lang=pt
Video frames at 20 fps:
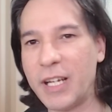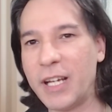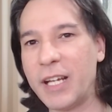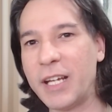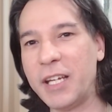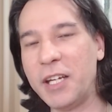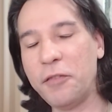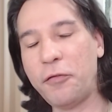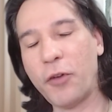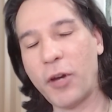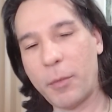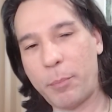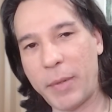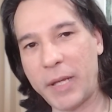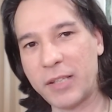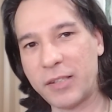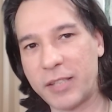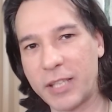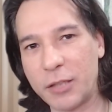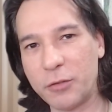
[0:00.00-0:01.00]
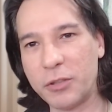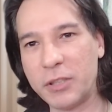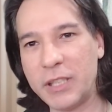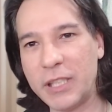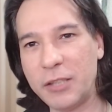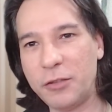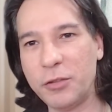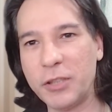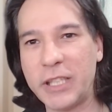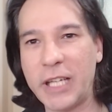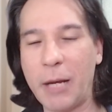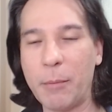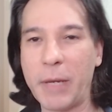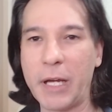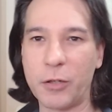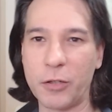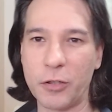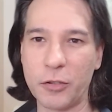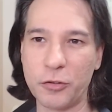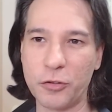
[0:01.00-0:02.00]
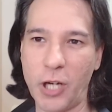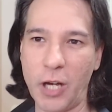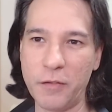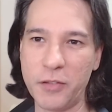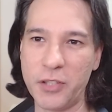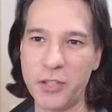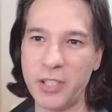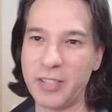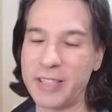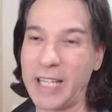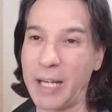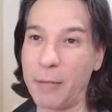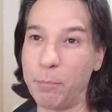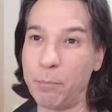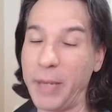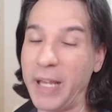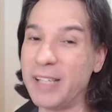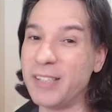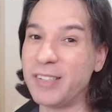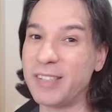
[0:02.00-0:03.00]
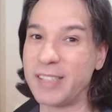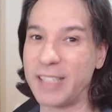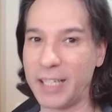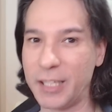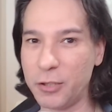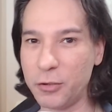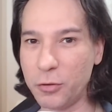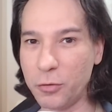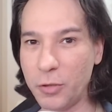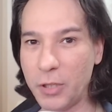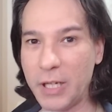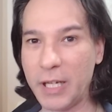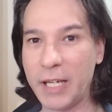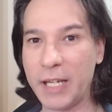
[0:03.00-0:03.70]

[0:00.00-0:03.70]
E foi pensando nisso que a Microsoft está pensando